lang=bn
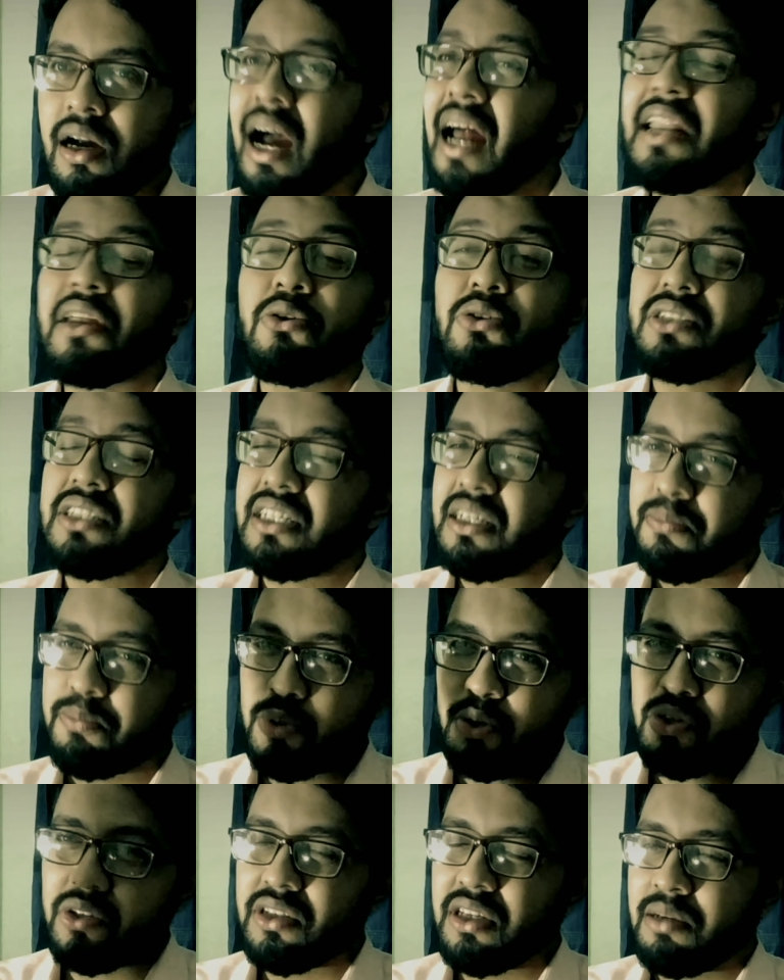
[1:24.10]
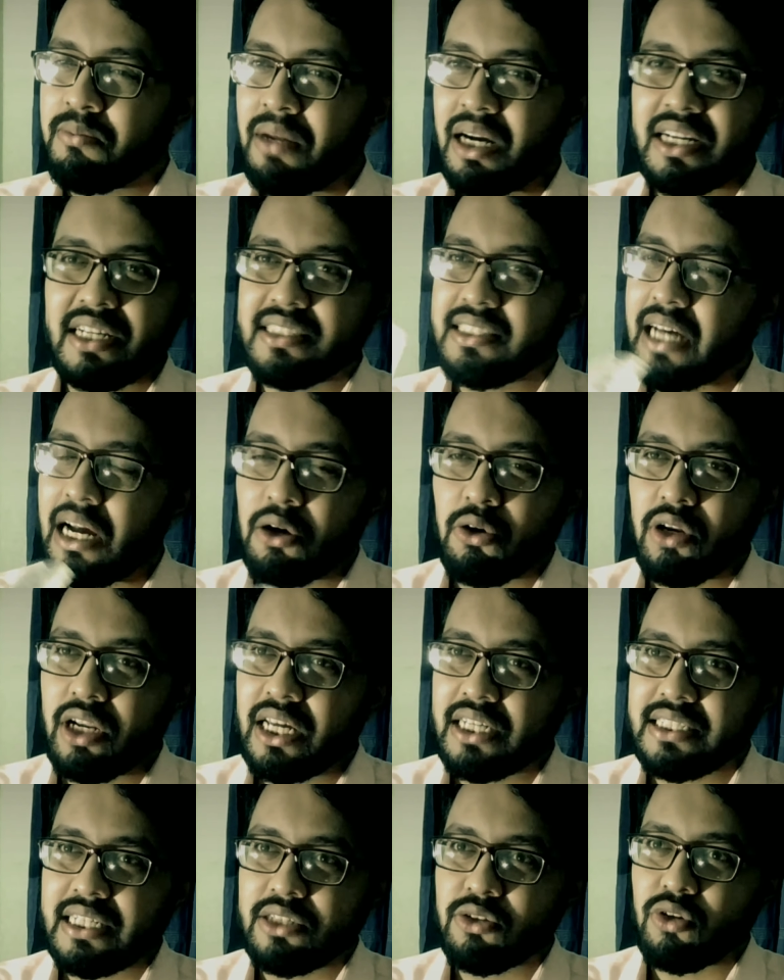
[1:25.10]
আরে ওই যে প্রতিদিন মাঠে ছাগল
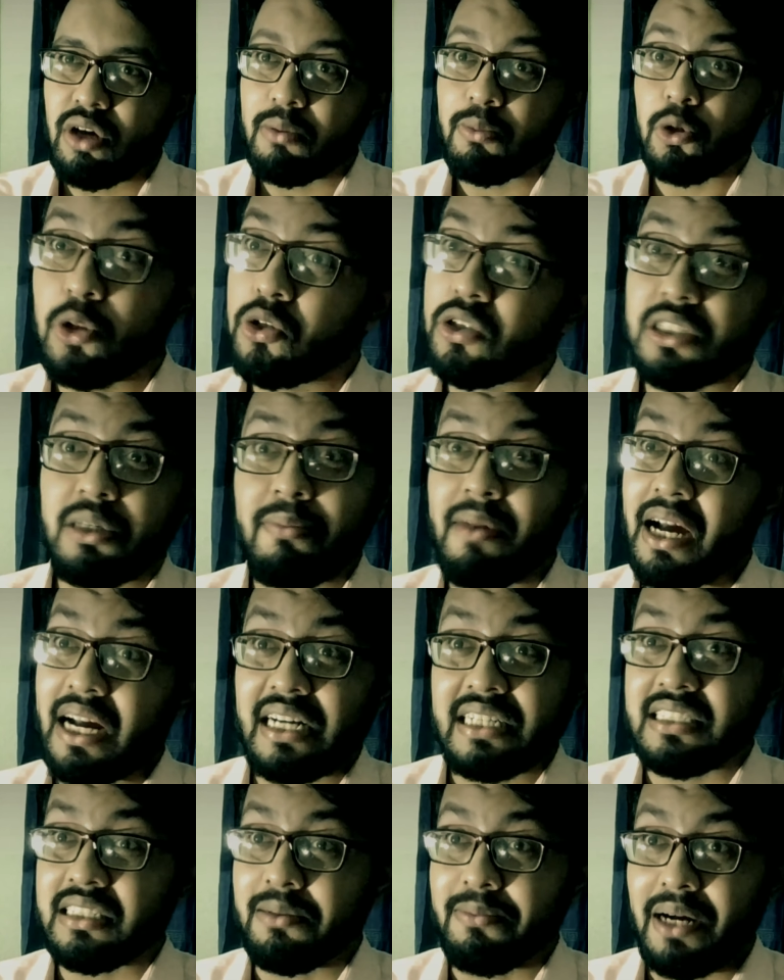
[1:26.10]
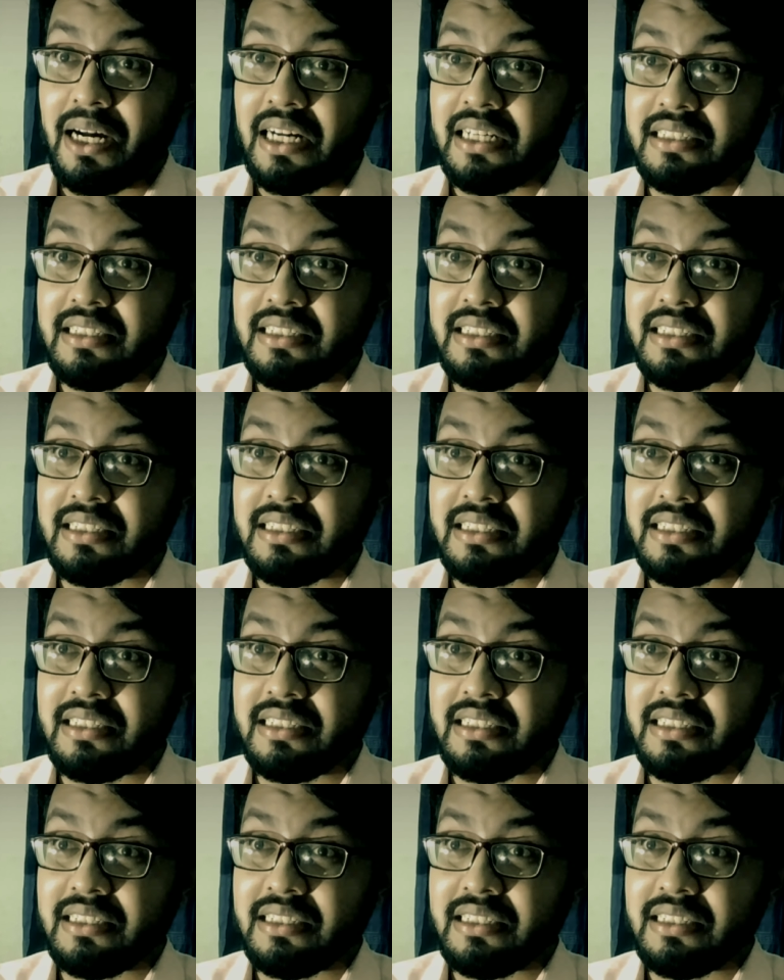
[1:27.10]
নিয়ে যাইতো আর বলতো যে বাঘ আসছে বাঘ